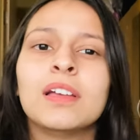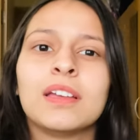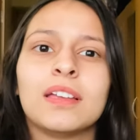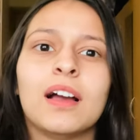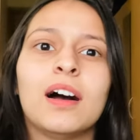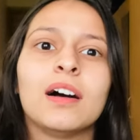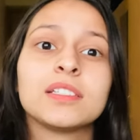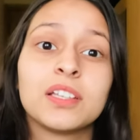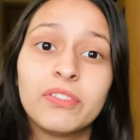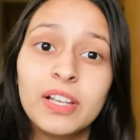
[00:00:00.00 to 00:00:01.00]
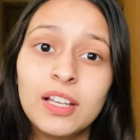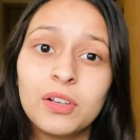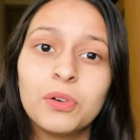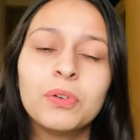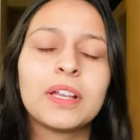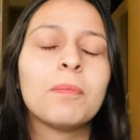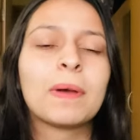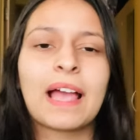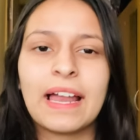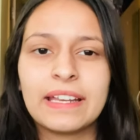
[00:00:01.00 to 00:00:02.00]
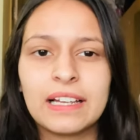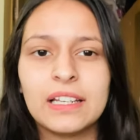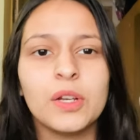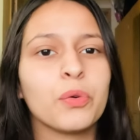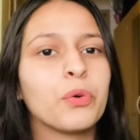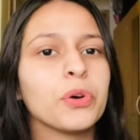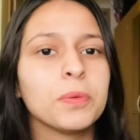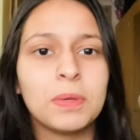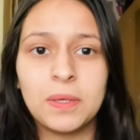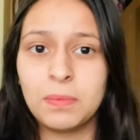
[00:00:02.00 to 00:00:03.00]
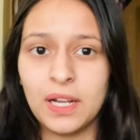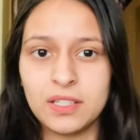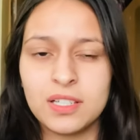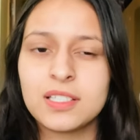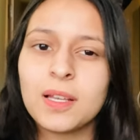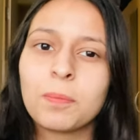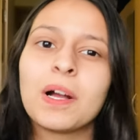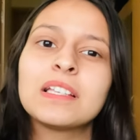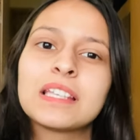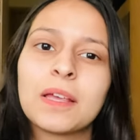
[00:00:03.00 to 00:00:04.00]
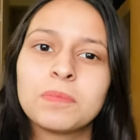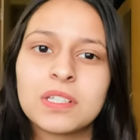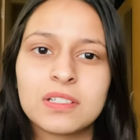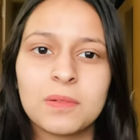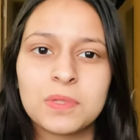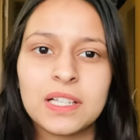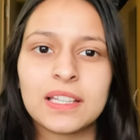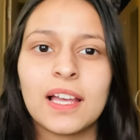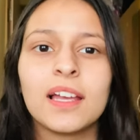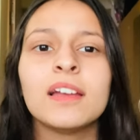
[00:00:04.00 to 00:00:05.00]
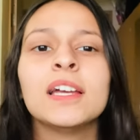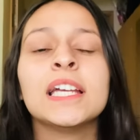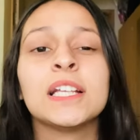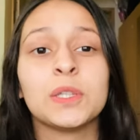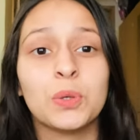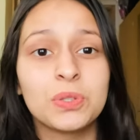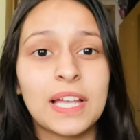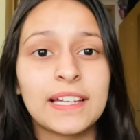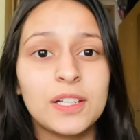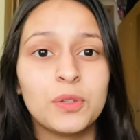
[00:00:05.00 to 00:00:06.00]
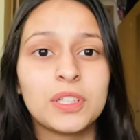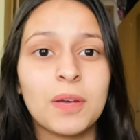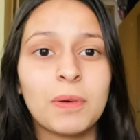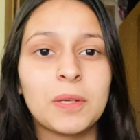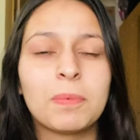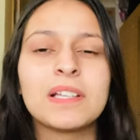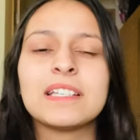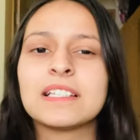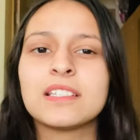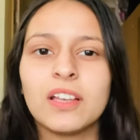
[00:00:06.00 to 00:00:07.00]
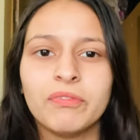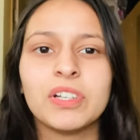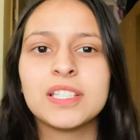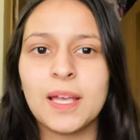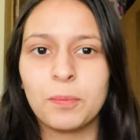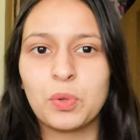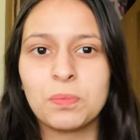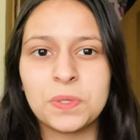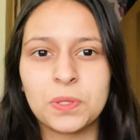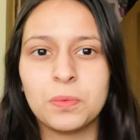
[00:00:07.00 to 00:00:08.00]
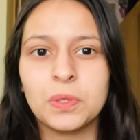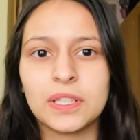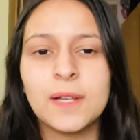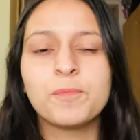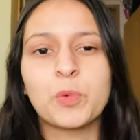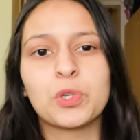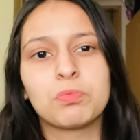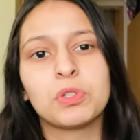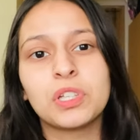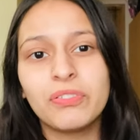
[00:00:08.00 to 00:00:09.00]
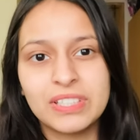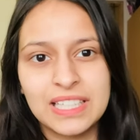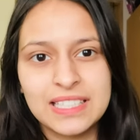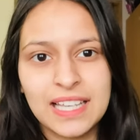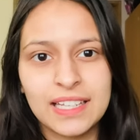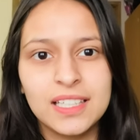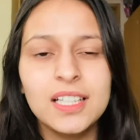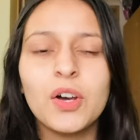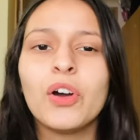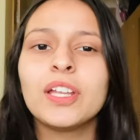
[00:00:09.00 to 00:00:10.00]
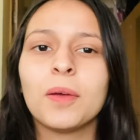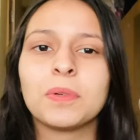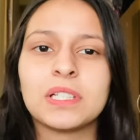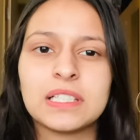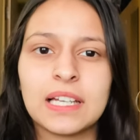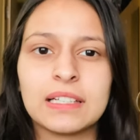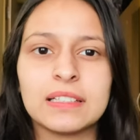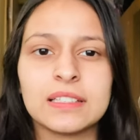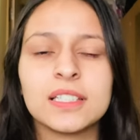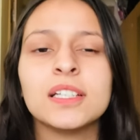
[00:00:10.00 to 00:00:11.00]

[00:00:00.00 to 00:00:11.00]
या सिविल ले लो या मैकेनिकल ले लो कोई भी ब्रांच सबका सेम सिस्टम चलता है दो साइकिल होती है हमारे पास जैसे सेम वन सेम टू हम जिसको बोलते हैं उसमें होती है फिजिक्स साइकिल और केमिस्ट्री साइकिल्स